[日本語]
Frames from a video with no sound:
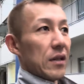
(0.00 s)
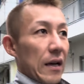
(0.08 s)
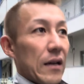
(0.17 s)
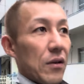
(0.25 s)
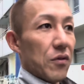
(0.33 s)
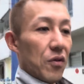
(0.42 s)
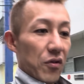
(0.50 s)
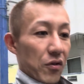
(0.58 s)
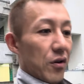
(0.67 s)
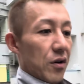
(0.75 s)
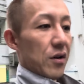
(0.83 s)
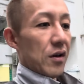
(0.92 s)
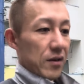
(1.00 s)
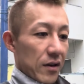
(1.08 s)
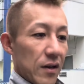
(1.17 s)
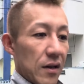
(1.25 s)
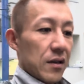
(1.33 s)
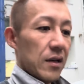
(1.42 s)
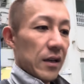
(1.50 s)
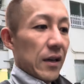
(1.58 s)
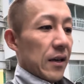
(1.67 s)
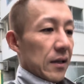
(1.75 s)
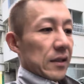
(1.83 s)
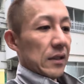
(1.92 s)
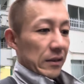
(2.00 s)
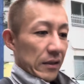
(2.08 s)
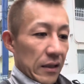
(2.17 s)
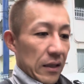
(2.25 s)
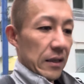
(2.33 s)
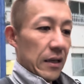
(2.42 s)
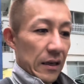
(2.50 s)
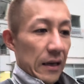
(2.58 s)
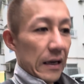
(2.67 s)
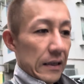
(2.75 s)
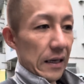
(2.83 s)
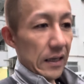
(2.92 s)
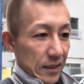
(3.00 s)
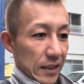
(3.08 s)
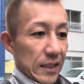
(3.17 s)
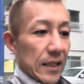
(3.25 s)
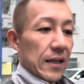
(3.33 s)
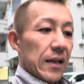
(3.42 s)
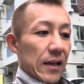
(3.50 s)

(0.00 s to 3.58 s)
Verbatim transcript: あのー、新しい